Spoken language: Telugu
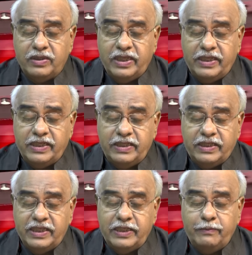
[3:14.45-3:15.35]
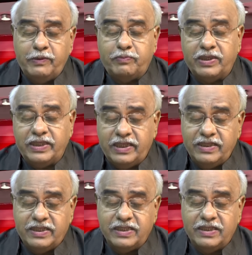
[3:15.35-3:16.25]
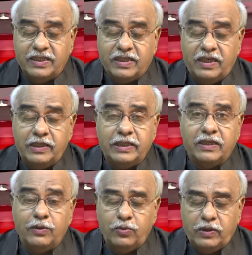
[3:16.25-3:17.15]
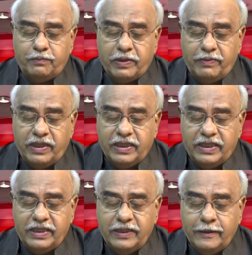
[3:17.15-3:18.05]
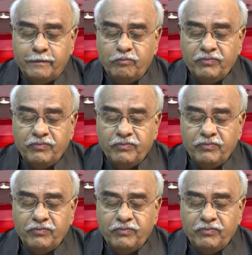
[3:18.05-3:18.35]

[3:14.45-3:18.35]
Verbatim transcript: లేరని టీడీపీ ప్రచారం చేసింది కానీ గంగుల ప్రభాకర్ రెడ్డిని